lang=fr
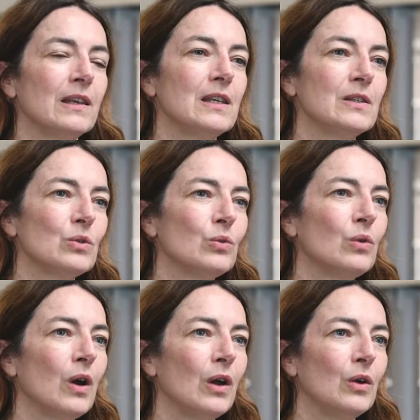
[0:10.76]
qui
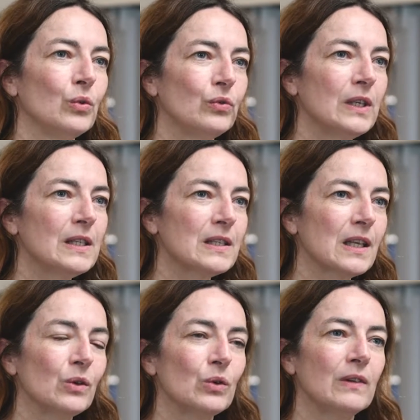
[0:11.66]
sont euh, l'office,
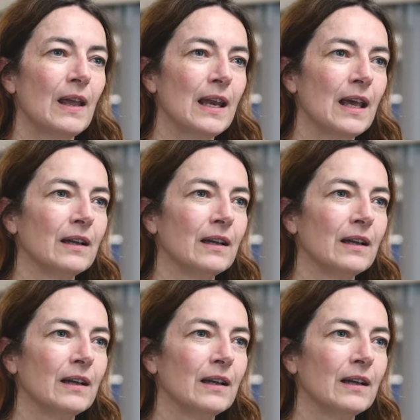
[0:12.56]
l'hôtel